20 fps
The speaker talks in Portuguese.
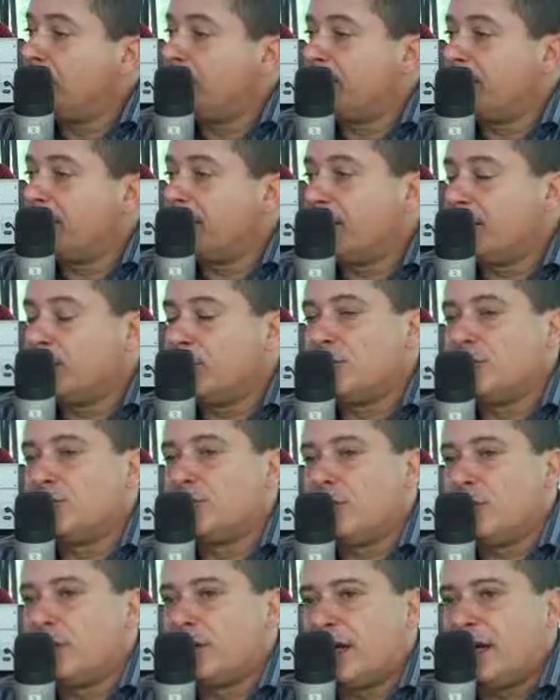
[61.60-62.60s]
porque os
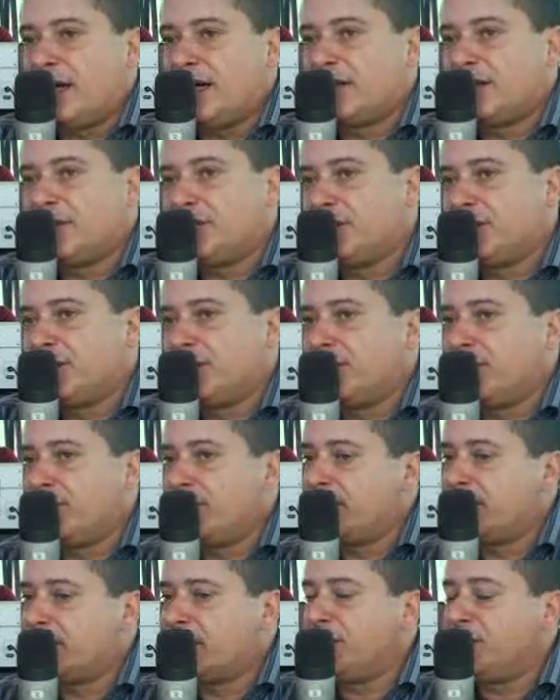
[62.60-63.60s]
locais, a gente tem que ver
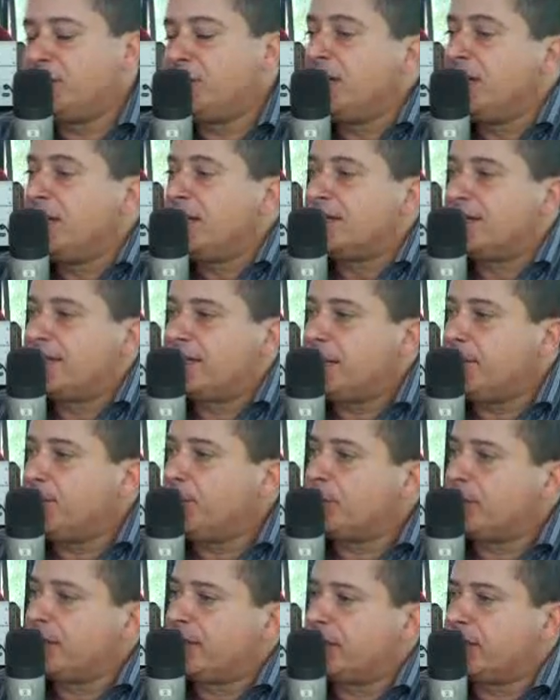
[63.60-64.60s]
o seguinte:
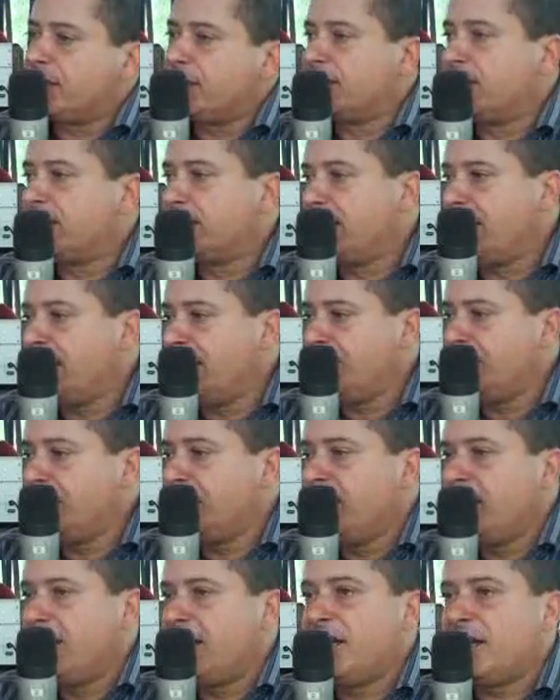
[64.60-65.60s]
100% da cidade
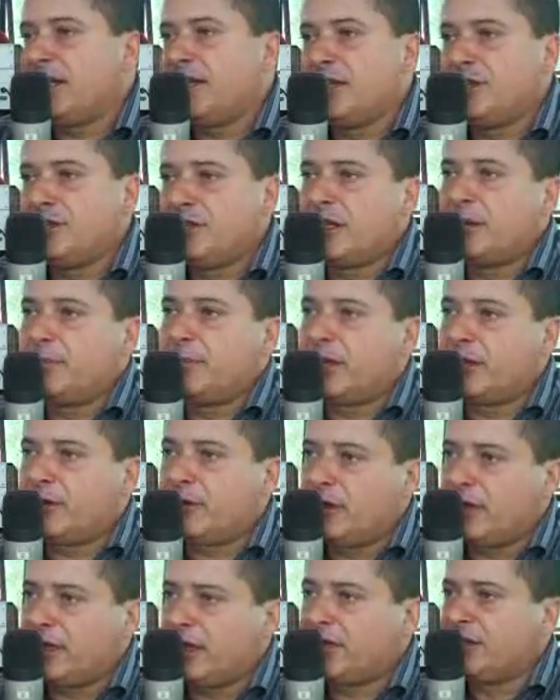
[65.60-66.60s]
é atendida pela
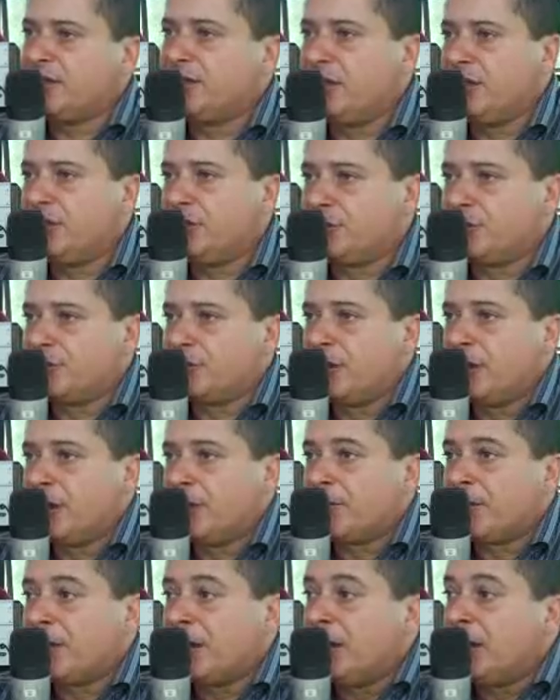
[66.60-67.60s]
coleta de lixo.
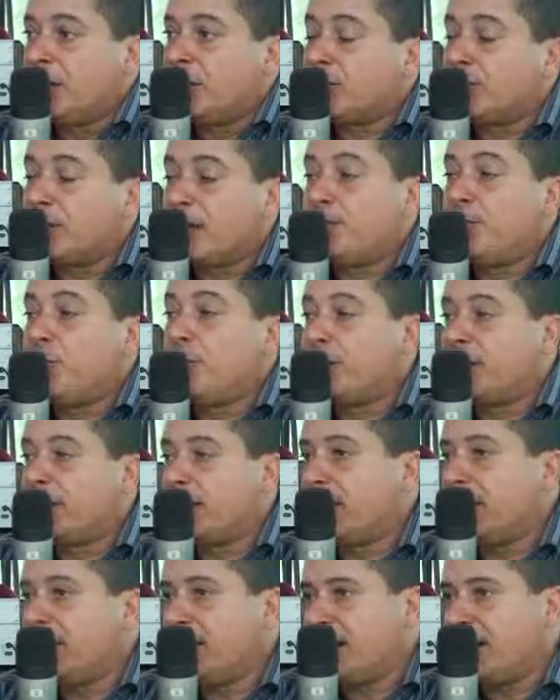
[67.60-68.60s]
Não tem
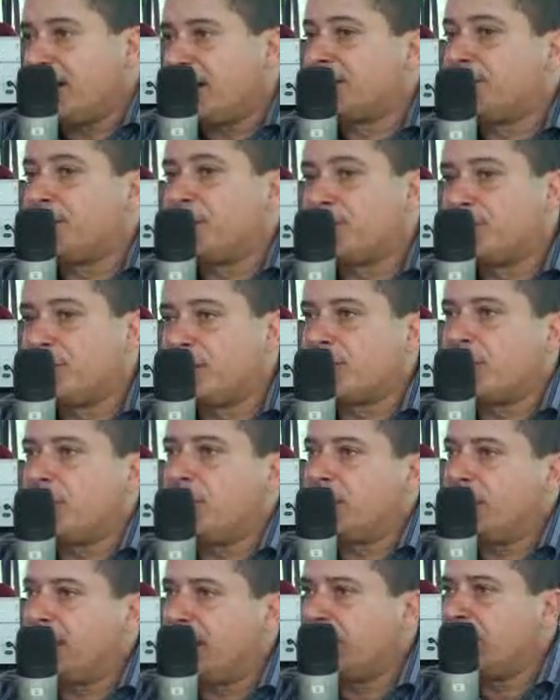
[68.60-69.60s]
porquê as pessoas
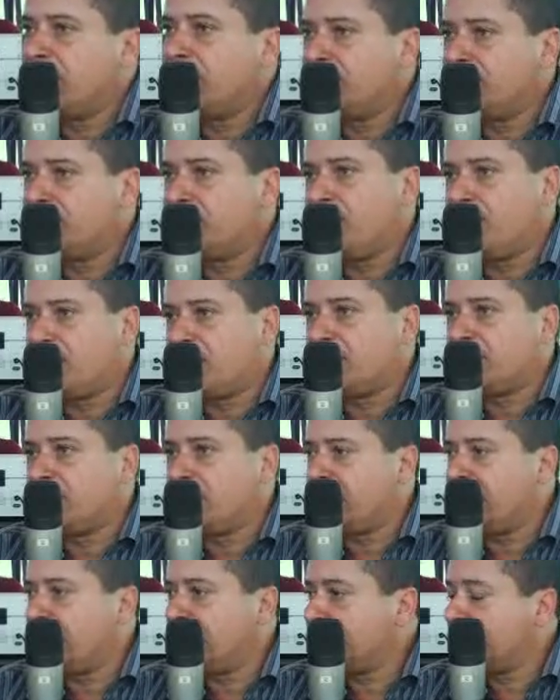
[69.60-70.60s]
colocarem o lixo fora do
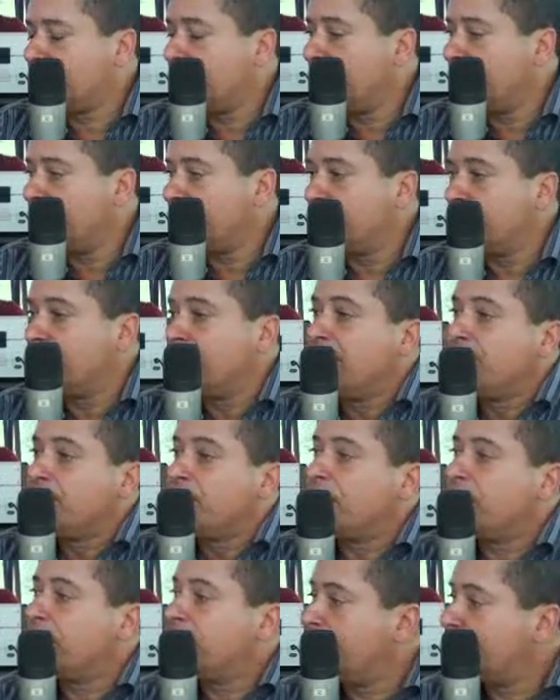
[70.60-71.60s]
horário de coleta.
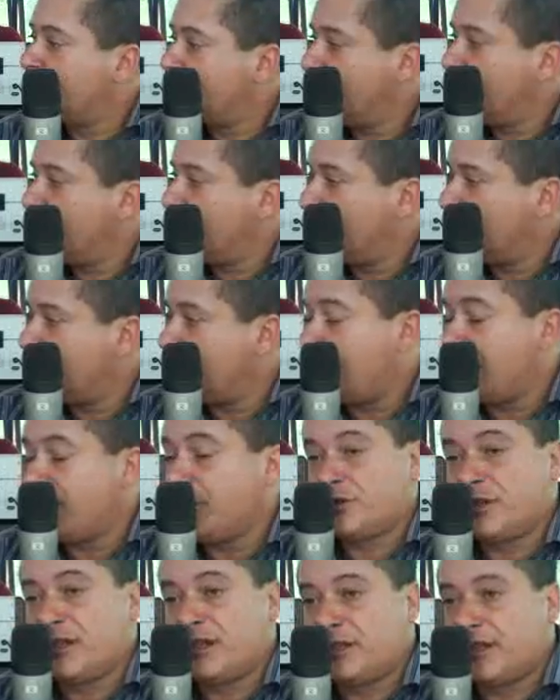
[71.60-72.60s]
Ele tem que verificar,
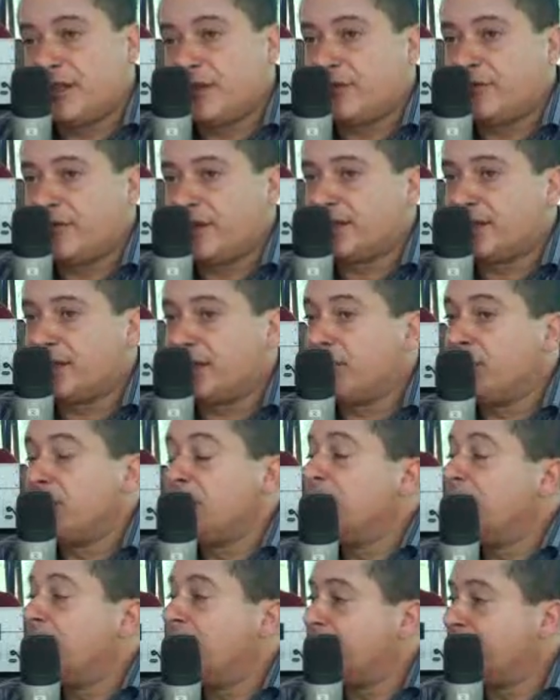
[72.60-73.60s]
eu já andei conversando
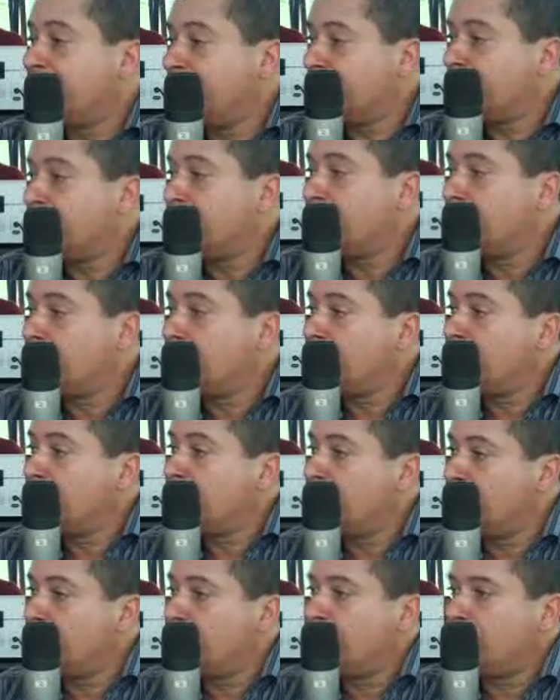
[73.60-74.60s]
até com
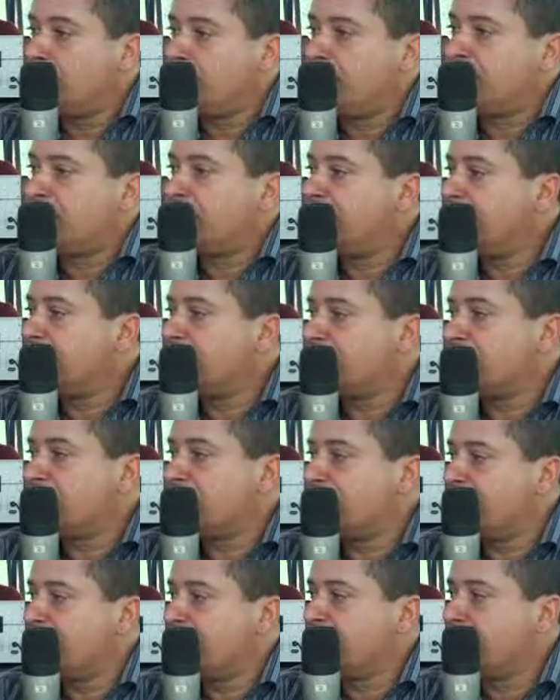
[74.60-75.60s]
o, presidente da
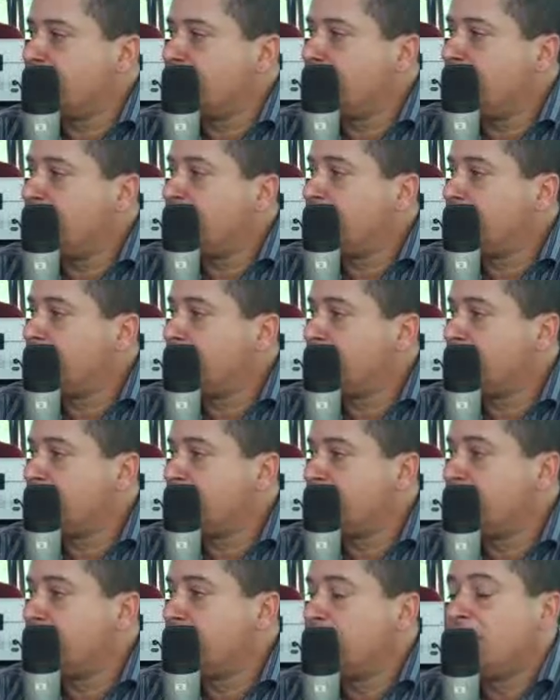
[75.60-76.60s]
associação no bairro do
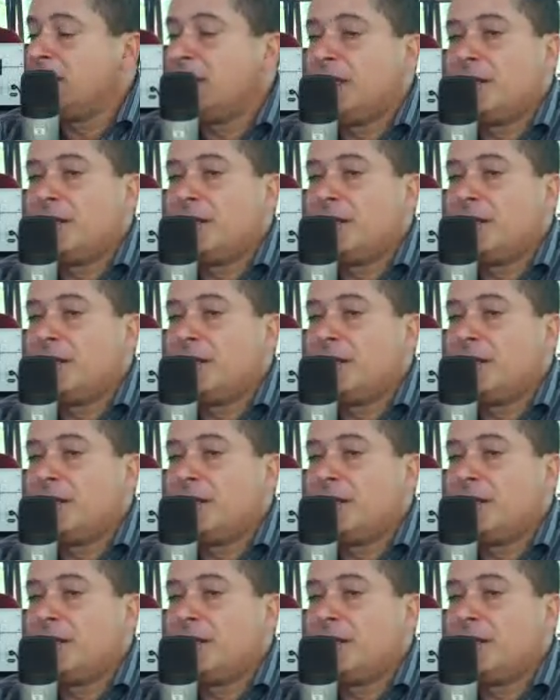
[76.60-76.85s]
Cruzeiro,